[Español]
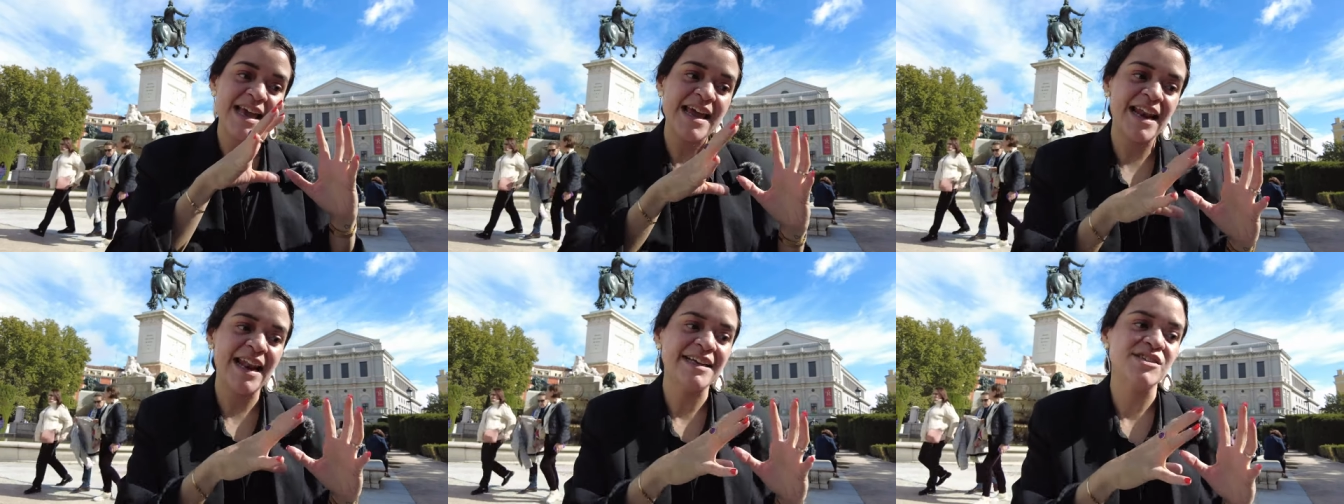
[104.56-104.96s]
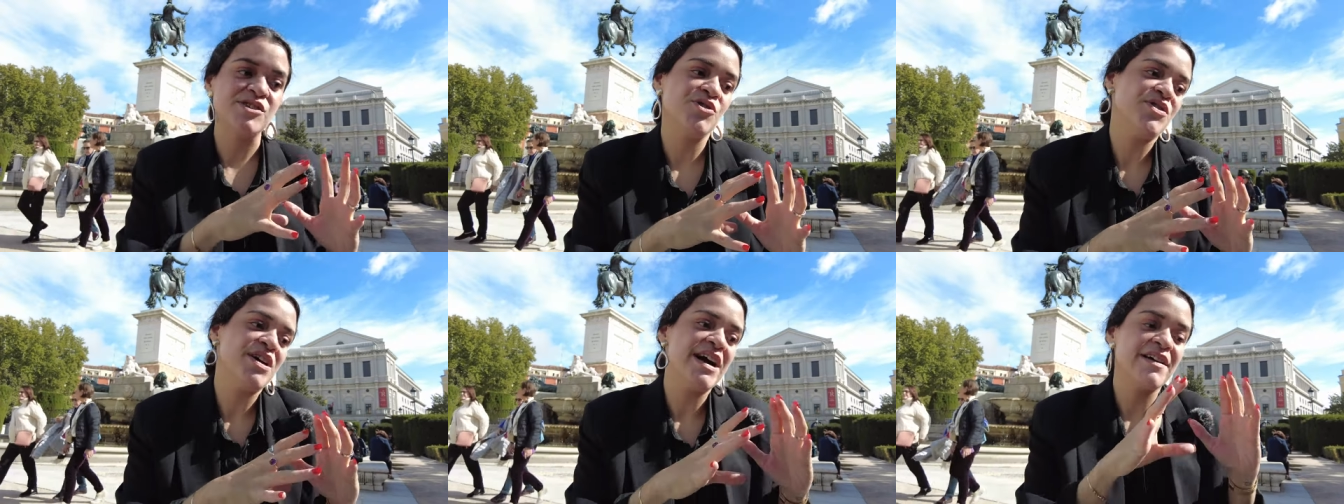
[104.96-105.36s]
en la
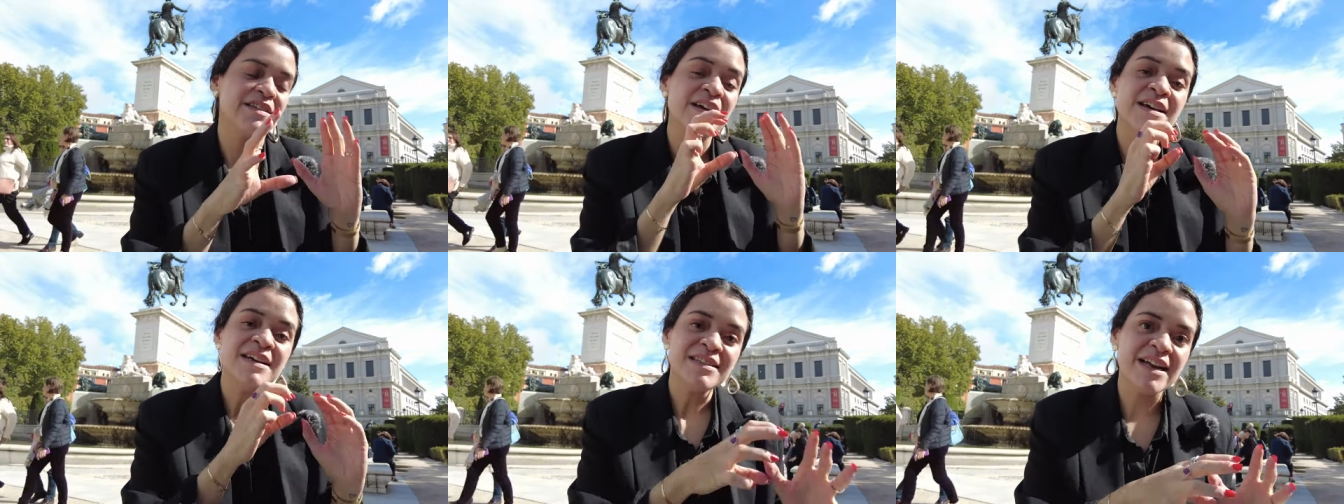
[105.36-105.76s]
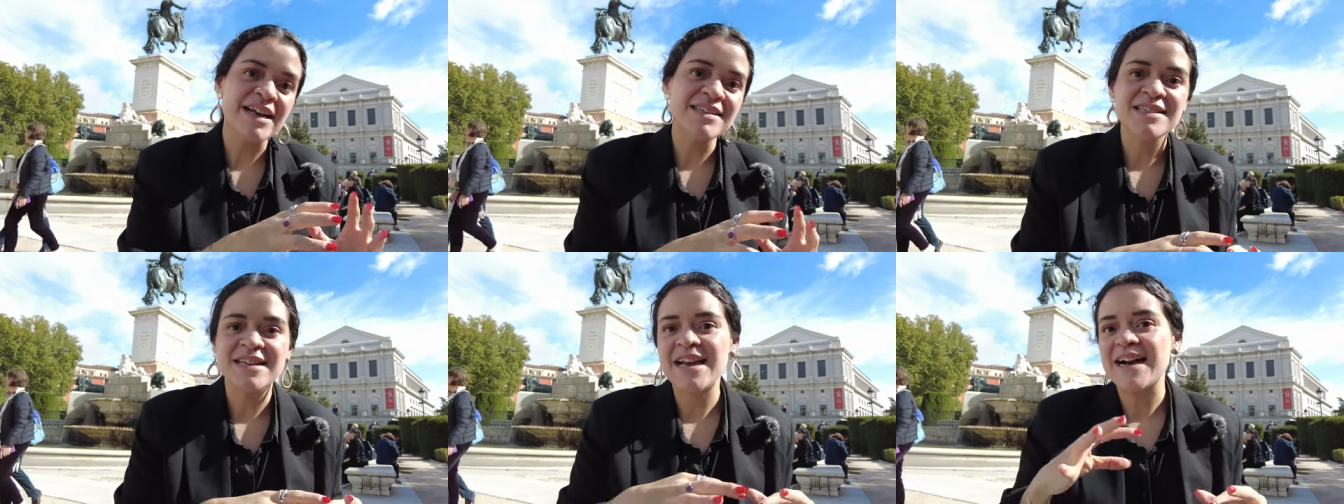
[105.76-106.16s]
ciudad,
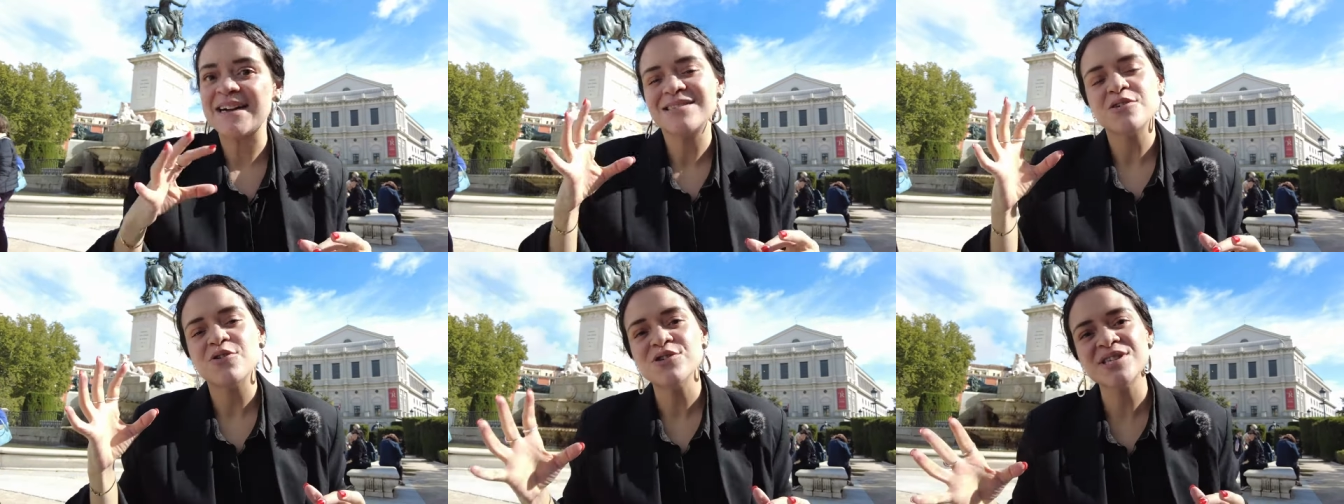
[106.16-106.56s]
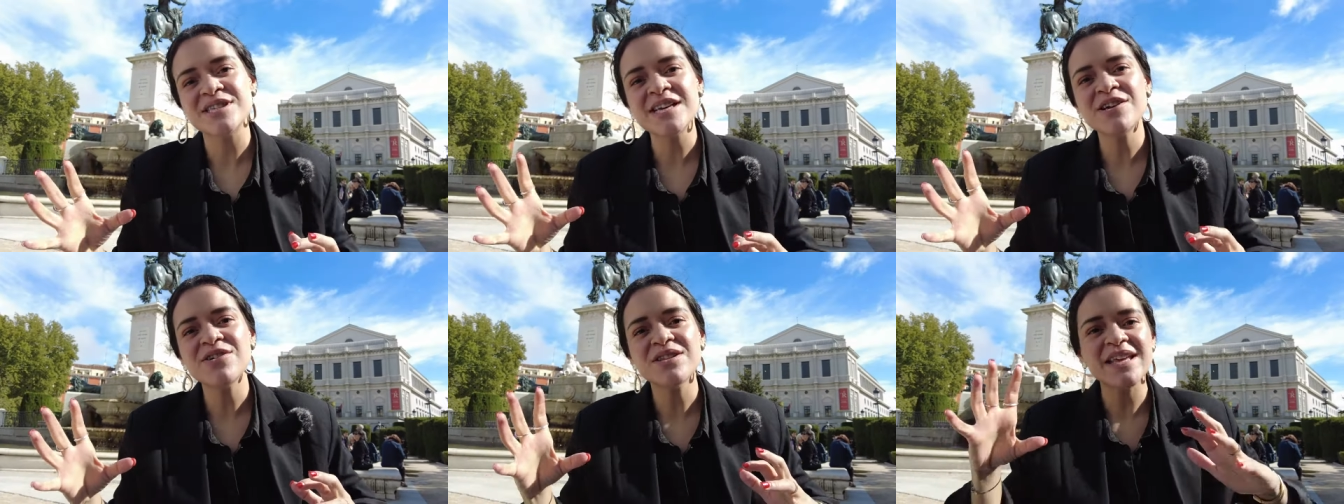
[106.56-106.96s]
tres días o
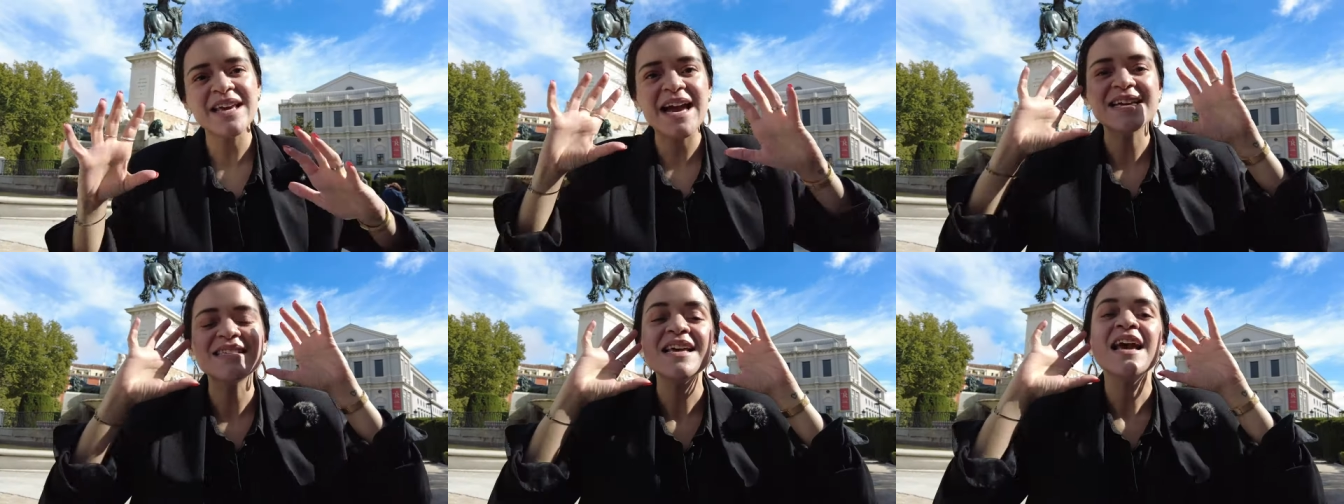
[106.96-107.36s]
cinco días,